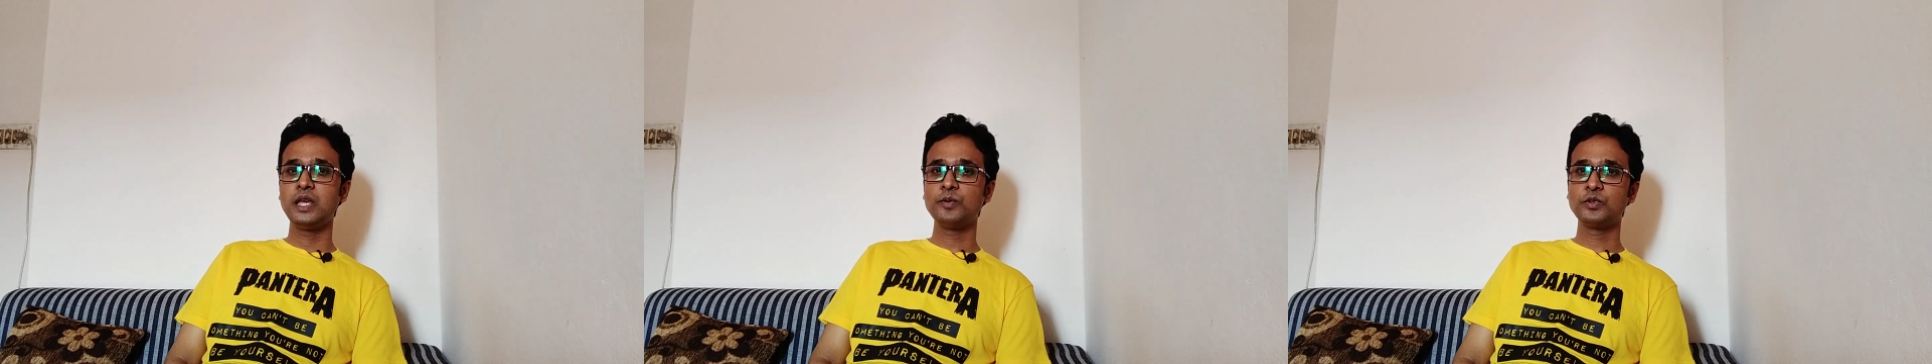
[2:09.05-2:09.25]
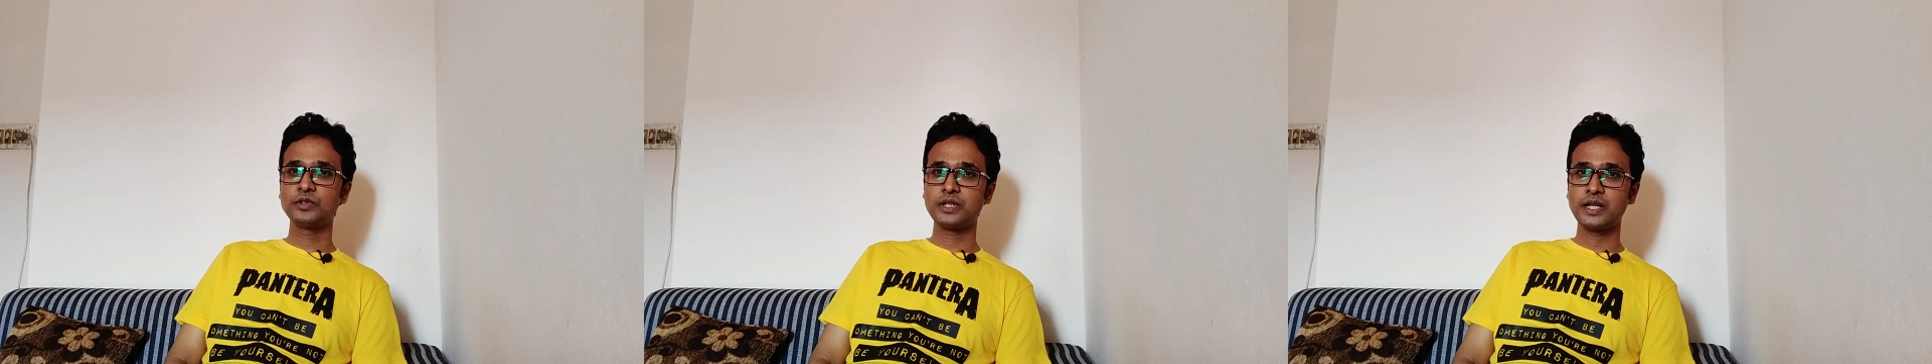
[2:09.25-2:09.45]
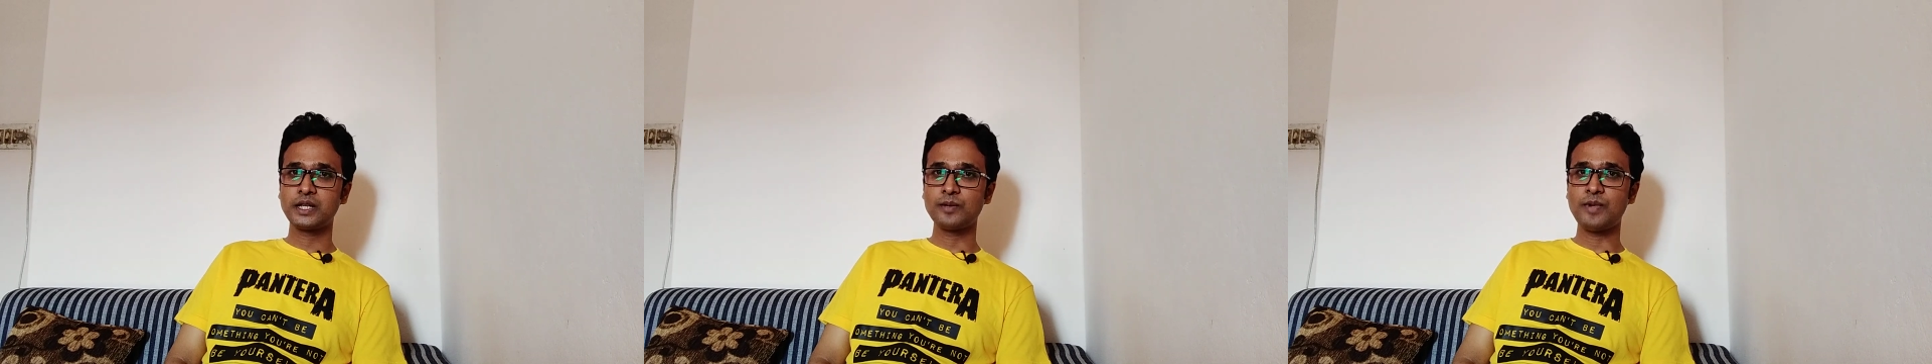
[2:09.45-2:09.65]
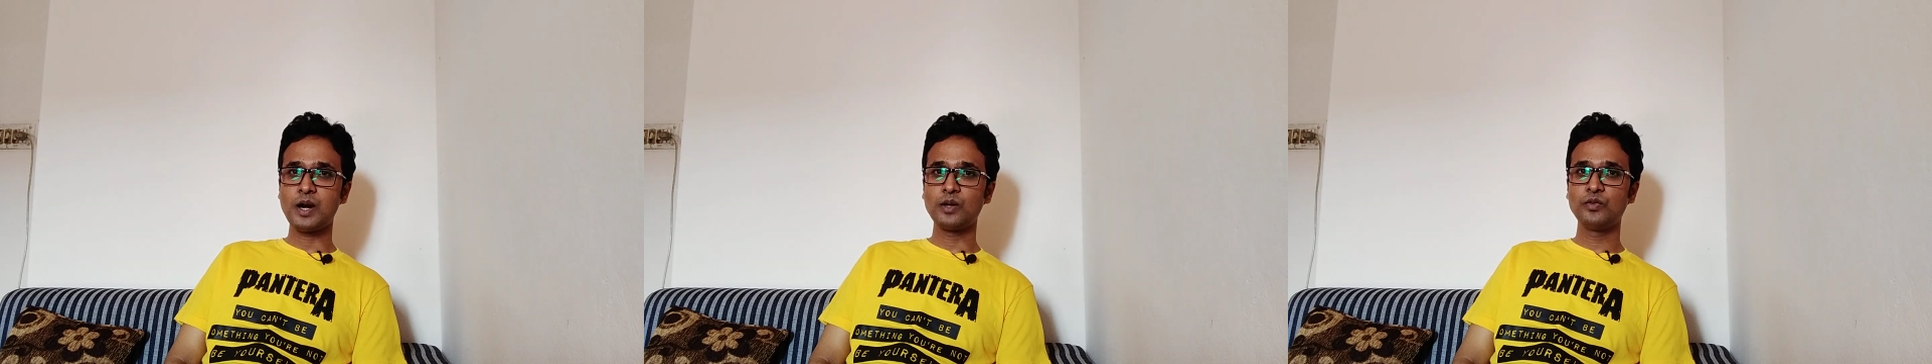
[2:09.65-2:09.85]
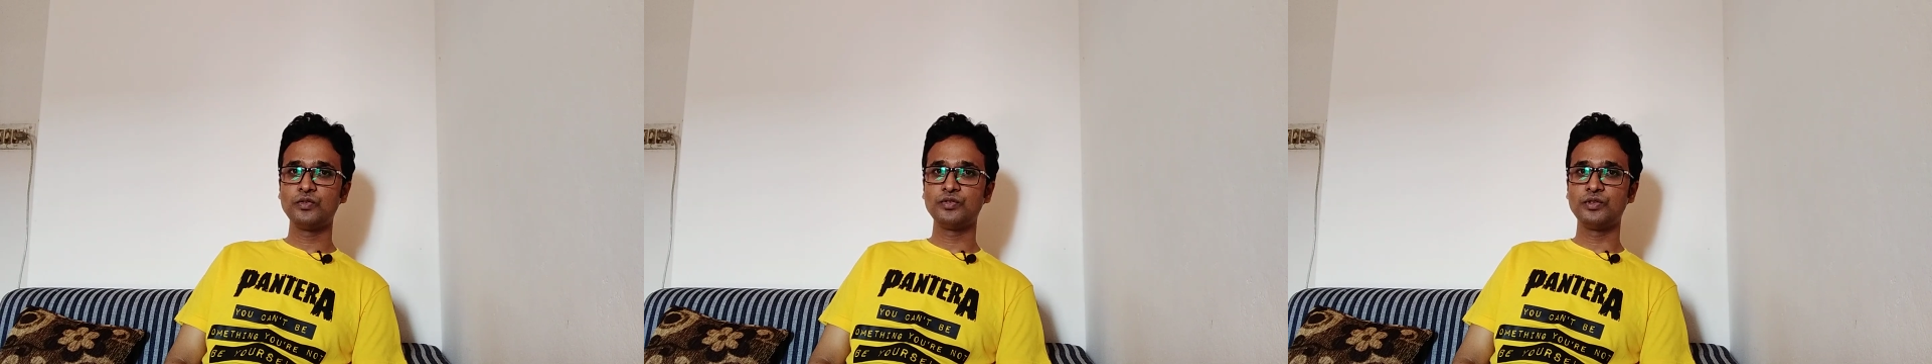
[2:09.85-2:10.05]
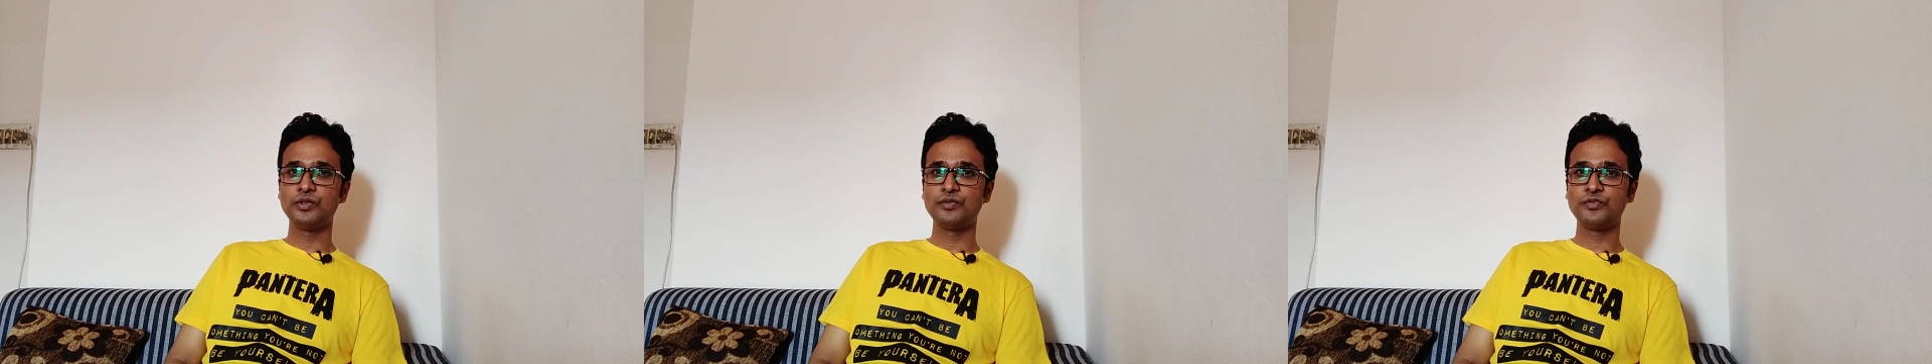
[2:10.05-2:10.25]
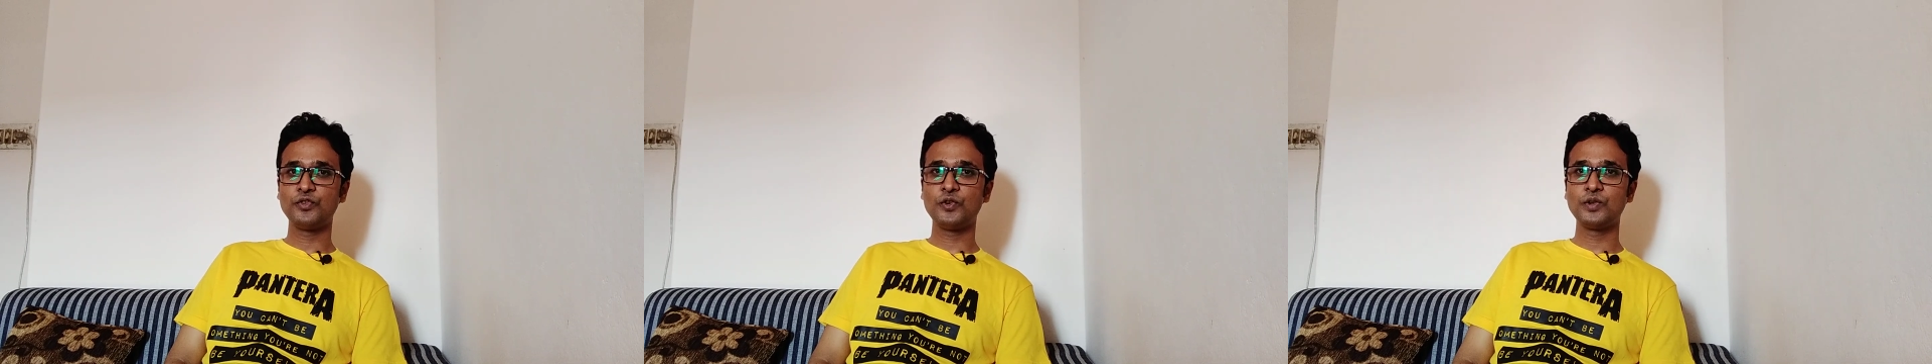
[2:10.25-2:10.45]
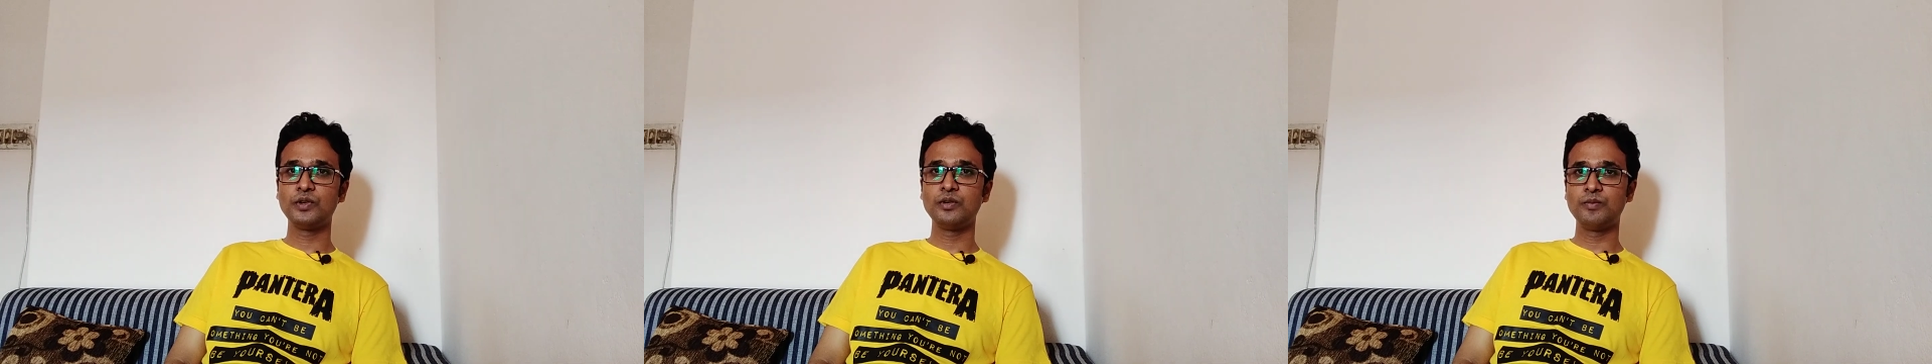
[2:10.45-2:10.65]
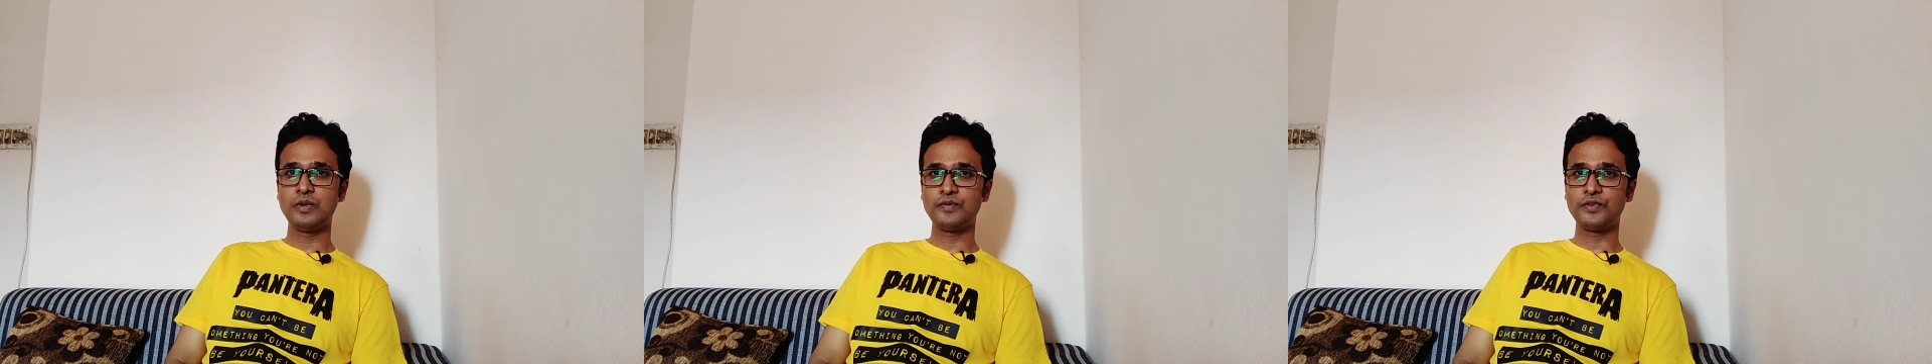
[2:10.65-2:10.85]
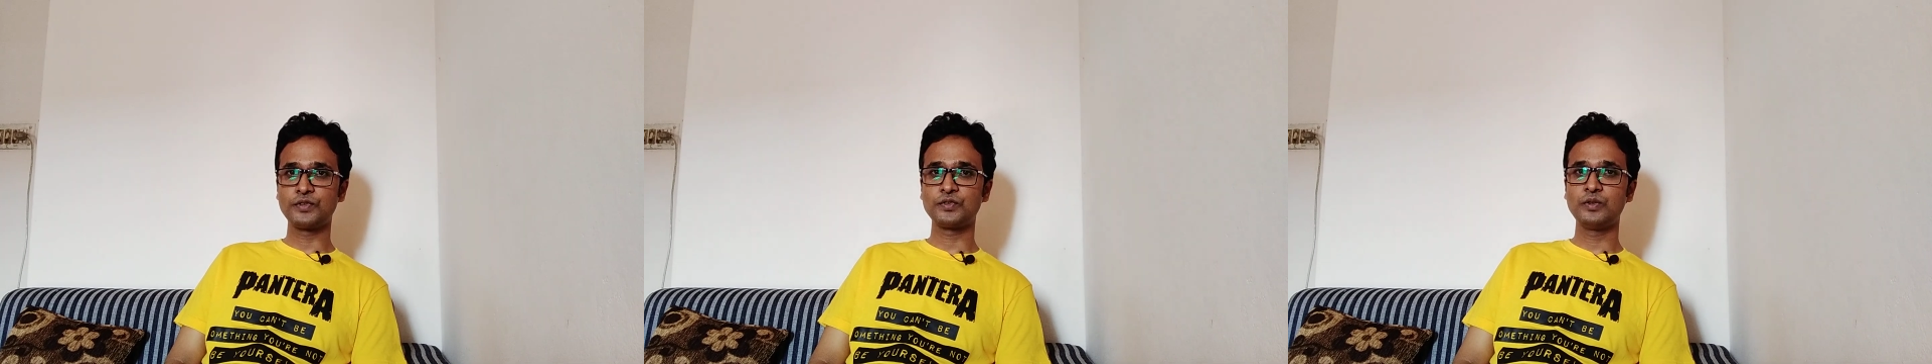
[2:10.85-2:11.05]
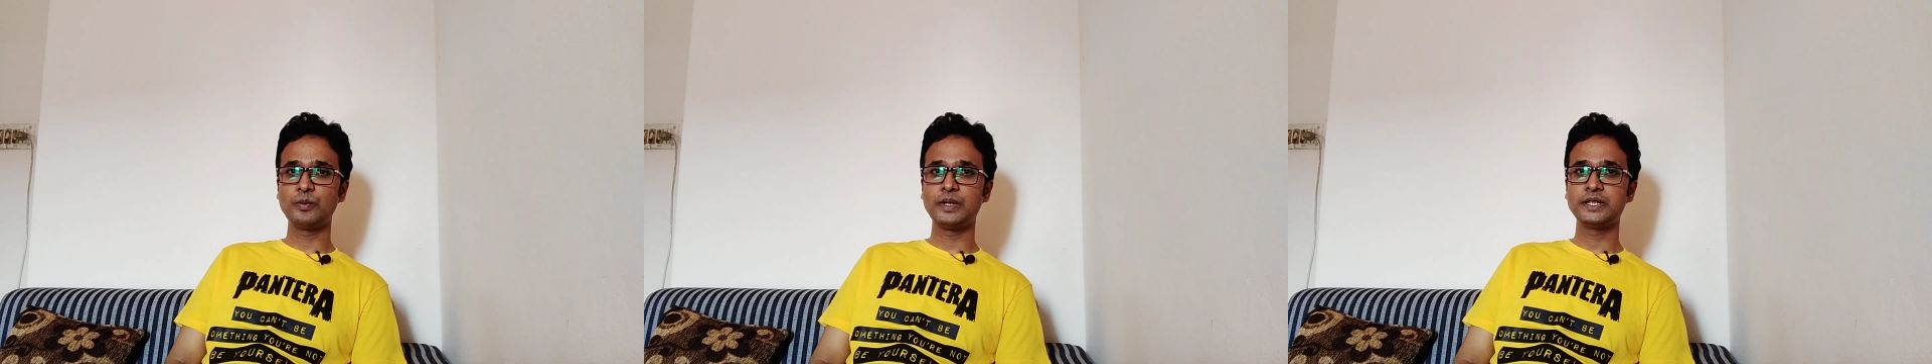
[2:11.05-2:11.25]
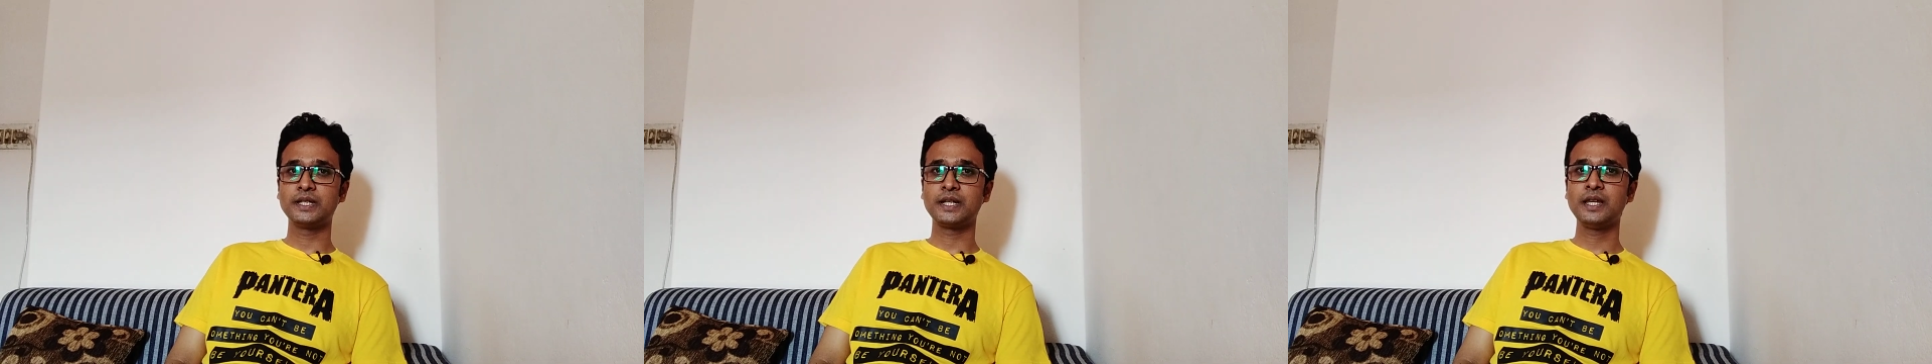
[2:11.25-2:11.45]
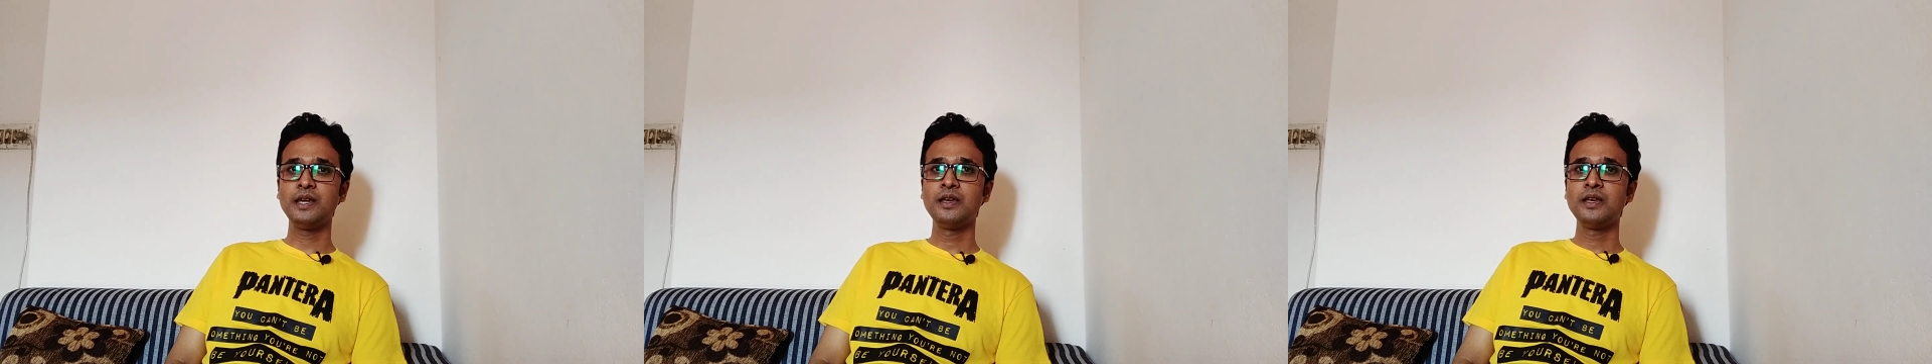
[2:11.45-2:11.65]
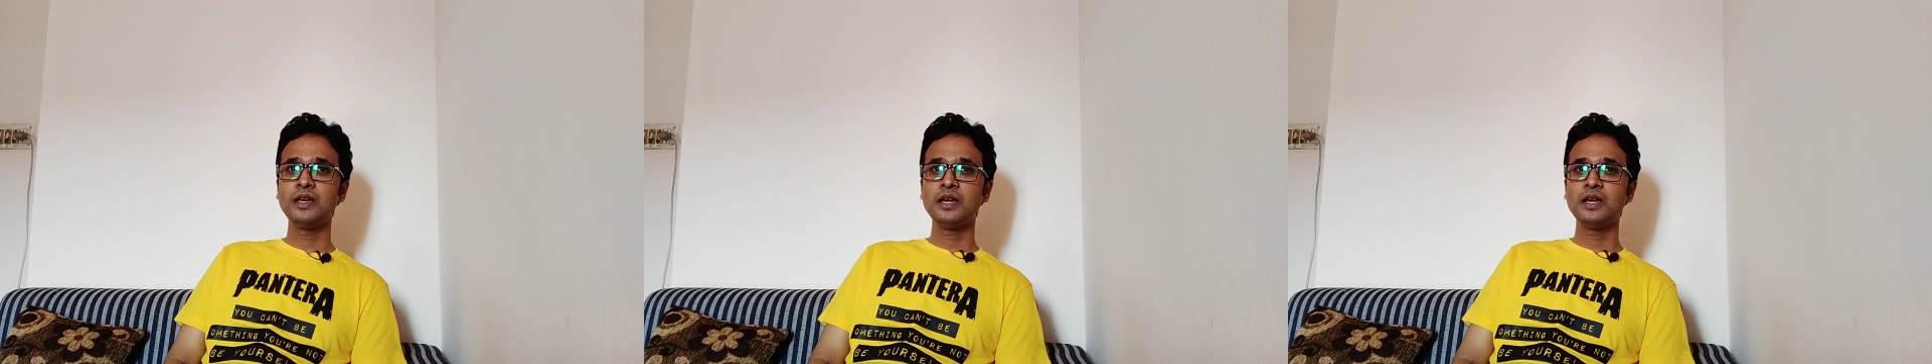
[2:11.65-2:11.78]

এবং তার একটা ভালো ফল বা ফসল পেয়ে থাকে